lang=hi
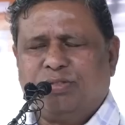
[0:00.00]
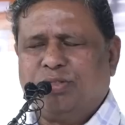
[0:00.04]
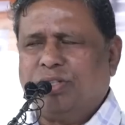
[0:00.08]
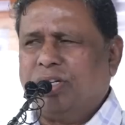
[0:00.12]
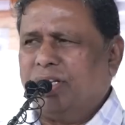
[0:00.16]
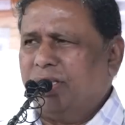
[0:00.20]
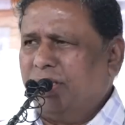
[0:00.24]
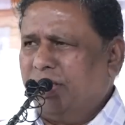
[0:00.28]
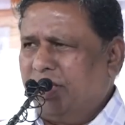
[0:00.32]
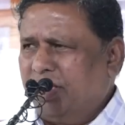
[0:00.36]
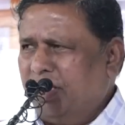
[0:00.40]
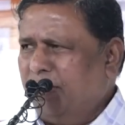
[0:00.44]
वो
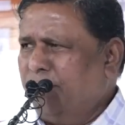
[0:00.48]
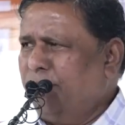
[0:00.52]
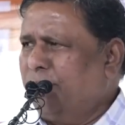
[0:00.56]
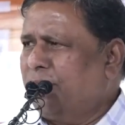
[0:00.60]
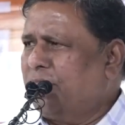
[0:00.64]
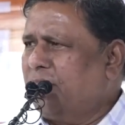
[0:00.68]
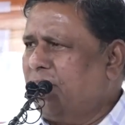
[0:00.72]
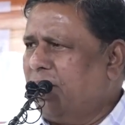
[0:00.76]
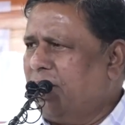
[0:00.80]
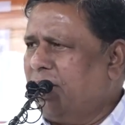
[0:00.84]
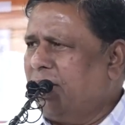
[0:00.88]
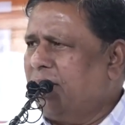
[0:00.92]

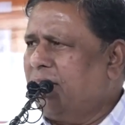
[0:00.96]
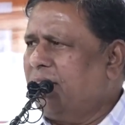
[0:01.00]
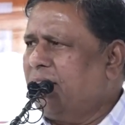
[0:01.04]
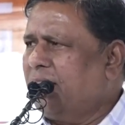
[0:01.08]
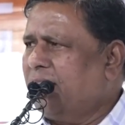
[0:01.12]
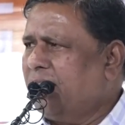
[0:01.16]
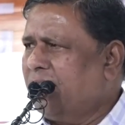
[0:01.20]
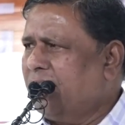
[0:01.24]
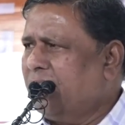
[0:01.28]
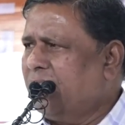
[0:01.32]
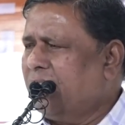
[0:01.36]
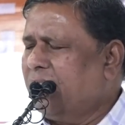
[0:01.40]
अंतिमता
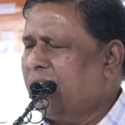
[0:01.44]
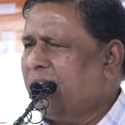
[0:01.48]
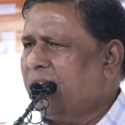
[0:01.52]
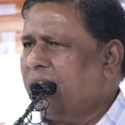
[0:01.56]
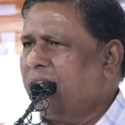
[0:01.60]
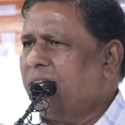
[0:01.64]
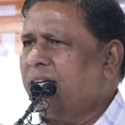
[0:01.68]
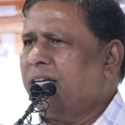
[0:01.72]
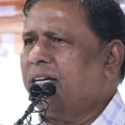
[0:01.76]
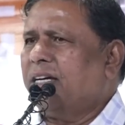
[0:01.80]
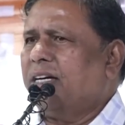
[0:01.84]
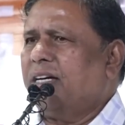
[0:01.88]

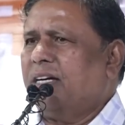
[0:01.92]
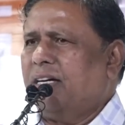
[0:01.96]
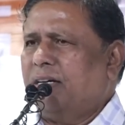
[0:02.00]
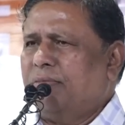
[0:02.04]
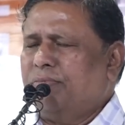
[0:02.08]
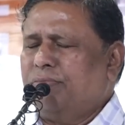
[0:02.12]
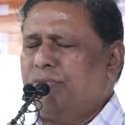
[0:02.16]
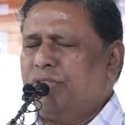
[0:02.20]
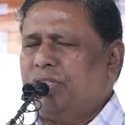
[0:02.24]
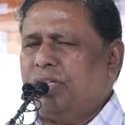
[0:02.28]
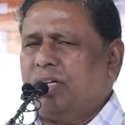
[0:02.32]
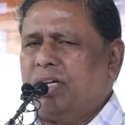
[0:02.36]

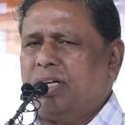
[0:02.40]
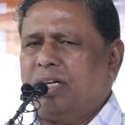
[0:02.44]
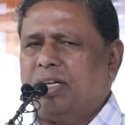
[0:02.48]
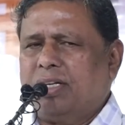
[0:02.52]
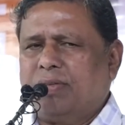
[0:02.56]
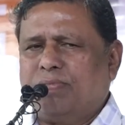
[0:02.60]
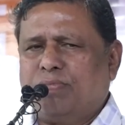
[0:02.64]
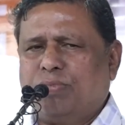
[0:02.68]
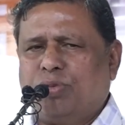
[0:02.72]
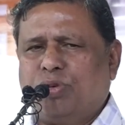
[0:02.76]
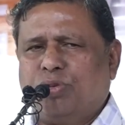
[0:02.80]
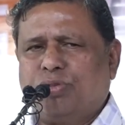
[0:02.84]
हम
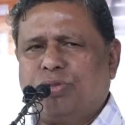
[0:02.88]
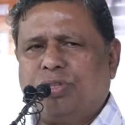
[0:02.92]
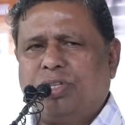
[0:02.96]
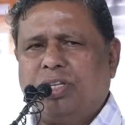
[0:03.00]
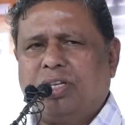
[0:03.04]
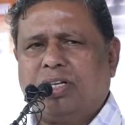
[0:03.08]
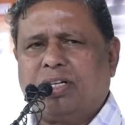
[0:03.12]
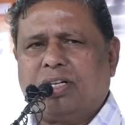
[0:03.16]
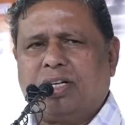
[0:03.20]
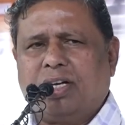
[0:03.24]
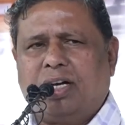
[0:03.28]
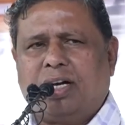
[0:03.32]
जहाँ
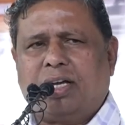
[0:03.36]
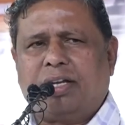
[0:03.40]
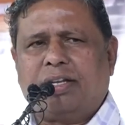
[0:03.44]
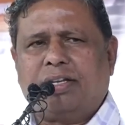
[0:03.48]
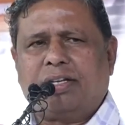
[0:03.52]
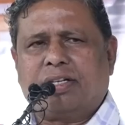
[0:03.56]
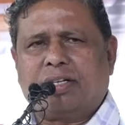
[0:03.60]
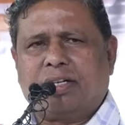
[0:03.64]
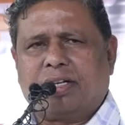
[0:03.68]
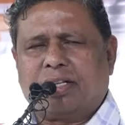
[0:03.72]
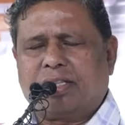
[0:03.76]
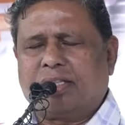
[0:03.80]
बौद्धिक
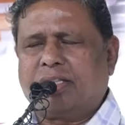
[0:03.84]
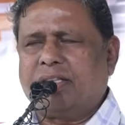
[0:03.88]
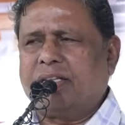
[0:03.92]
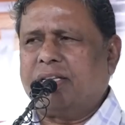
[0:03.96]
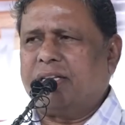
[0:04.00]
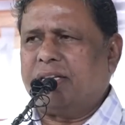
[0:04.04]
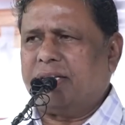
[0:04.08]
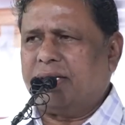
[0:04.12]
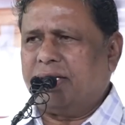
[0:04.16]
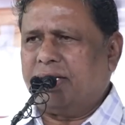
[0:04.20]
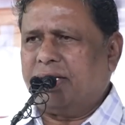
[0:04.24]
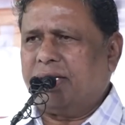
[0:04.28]
कार्य
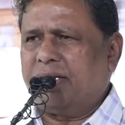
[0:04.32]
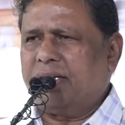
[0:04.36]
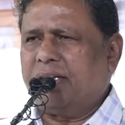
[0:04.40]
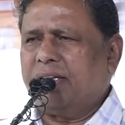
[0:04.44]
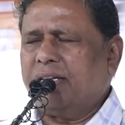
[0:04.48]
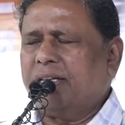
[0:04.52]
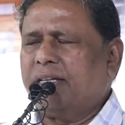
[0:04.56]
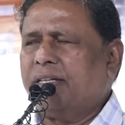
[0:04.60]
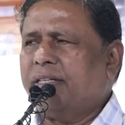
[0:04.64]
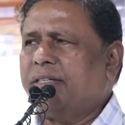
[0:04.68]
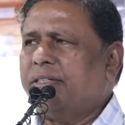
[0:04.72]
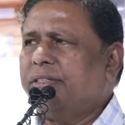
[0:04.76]
करते हैं
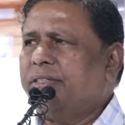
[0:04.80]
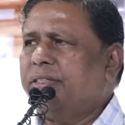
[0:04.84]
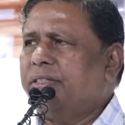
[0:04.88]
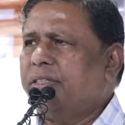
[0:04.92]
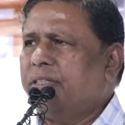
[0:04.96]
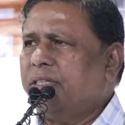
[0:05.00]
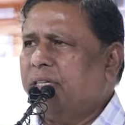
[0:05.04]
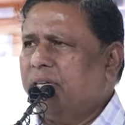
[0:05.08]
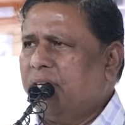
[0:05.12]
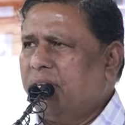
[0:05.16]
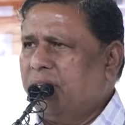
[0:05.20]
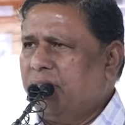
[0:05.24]

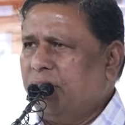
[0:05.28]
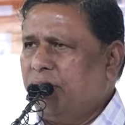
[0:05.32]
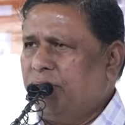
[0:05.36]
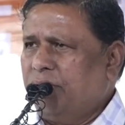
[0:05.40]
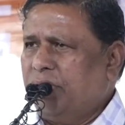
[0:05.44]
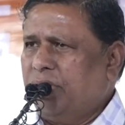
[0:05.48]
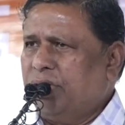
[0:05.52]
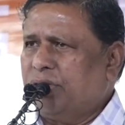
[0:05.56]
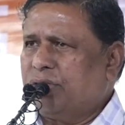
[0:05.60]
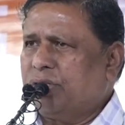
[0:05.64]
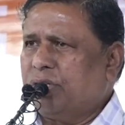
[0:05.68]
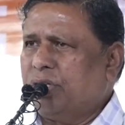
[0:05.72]

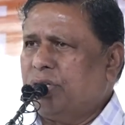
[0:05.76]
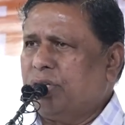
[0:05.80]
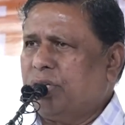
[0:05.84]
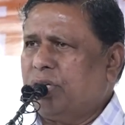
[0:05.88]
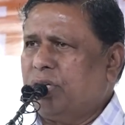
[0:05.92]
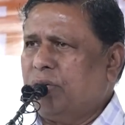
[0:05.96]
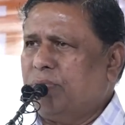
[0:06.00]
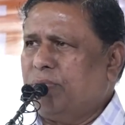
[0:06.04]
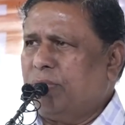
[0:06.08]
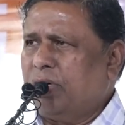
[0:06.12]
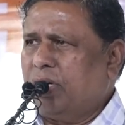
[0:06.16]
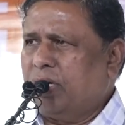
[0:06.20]
अधिवेशन
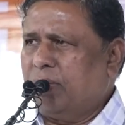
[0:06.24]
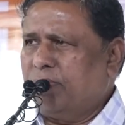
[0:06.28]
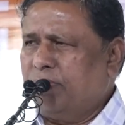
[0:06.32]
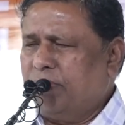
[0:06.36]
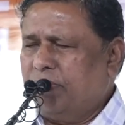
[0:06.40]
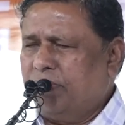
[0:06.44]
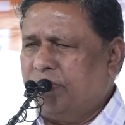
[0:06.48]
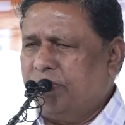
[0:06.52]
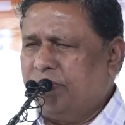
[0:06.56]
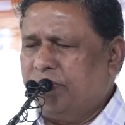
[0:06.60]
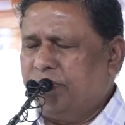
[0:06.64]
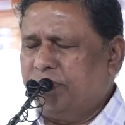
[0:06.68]
के माम
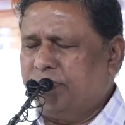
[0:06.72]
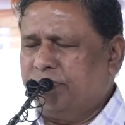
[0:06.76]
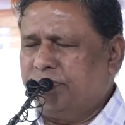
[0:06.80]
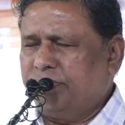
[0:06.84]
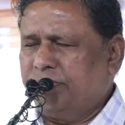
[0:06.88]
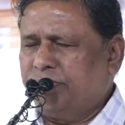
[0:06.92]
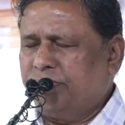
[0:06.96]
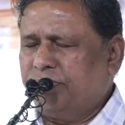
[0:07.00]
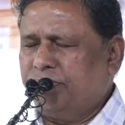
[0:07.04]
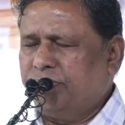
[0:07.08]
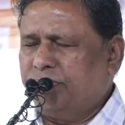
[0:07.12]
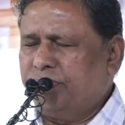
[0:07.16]

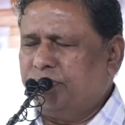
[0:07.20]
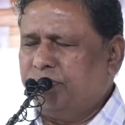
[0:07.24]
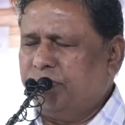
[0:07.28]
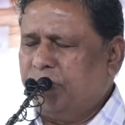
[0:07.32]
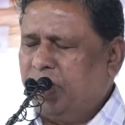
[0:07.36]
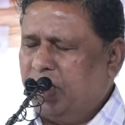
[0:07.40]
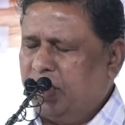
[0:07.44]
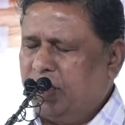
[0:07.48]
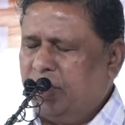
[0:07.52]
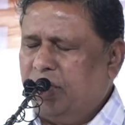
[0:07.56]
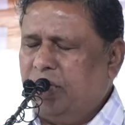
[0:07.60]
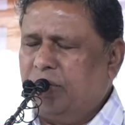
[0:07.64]

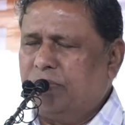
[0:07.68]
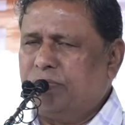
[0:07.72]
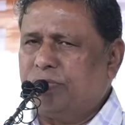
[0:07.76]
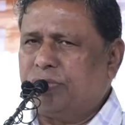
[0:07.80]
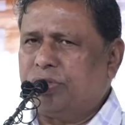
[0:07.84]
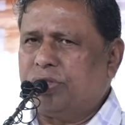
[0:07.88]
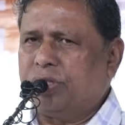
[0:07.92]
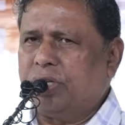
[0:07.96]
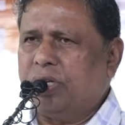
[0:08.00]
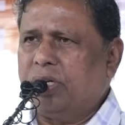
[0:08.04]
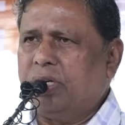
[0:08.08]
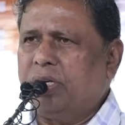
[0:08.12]
माध्यम
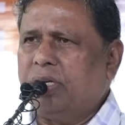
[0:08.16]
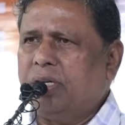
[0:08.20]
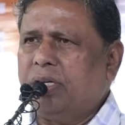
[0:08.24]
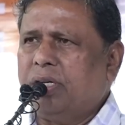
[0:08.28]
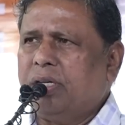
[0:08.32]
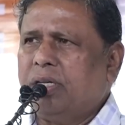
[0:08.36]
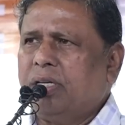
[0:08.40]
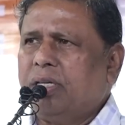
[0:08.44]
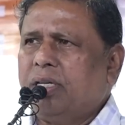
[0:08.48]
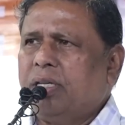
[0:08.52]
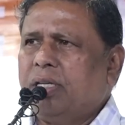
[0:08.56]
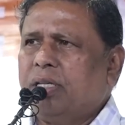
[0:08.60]
से
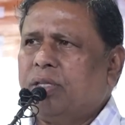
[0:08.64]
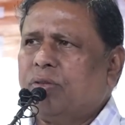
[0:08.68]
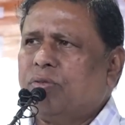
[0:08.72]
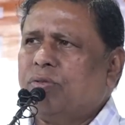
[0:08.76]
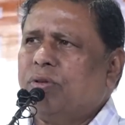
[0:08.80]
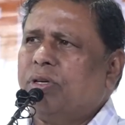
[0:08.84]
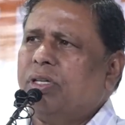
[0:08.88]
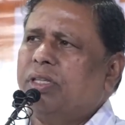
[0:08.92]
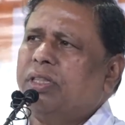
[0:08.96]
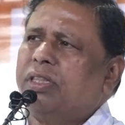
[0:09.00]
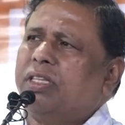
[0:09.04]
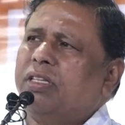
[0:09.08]

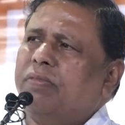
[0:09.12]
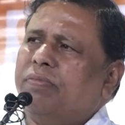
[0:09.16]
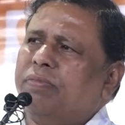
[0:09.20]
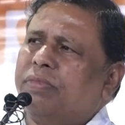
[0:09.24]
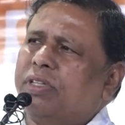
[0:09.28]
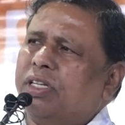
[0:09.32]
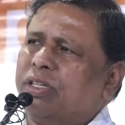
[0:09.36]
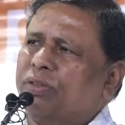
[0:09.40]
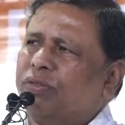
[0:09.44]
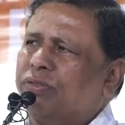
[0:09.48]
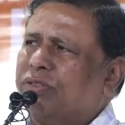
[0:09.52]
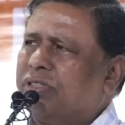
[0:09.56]
तो
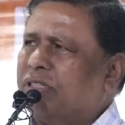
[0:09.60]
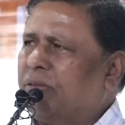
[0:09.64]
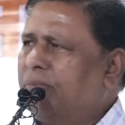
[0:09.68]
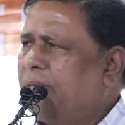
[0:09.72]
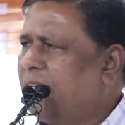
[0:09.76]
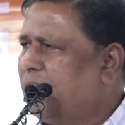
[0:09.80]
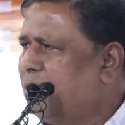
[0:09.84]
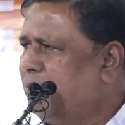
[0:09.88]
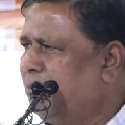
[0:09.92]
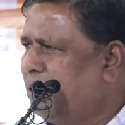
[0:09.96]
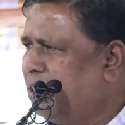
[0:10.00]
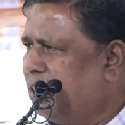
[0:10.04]
अंतिमता तो
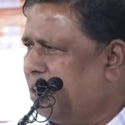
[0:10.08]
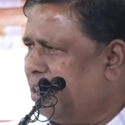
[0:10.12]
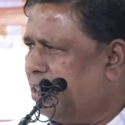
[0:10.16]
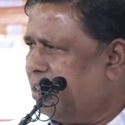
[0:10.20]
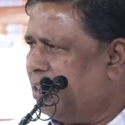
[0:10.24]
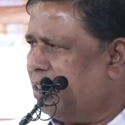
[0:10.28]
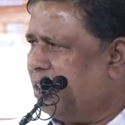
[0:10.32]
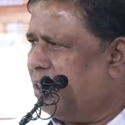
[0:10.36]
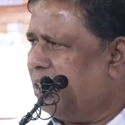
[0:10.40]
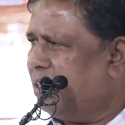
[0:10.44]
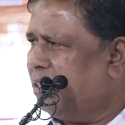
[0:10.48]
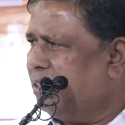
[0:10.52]
समाज में
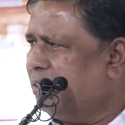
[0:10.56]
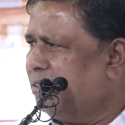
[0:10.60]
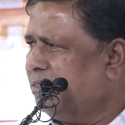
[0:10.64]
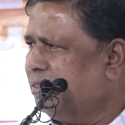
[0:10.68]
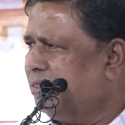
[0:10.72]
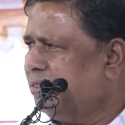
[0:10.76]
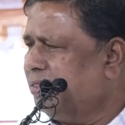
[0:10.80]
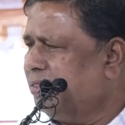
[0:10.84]
जाता है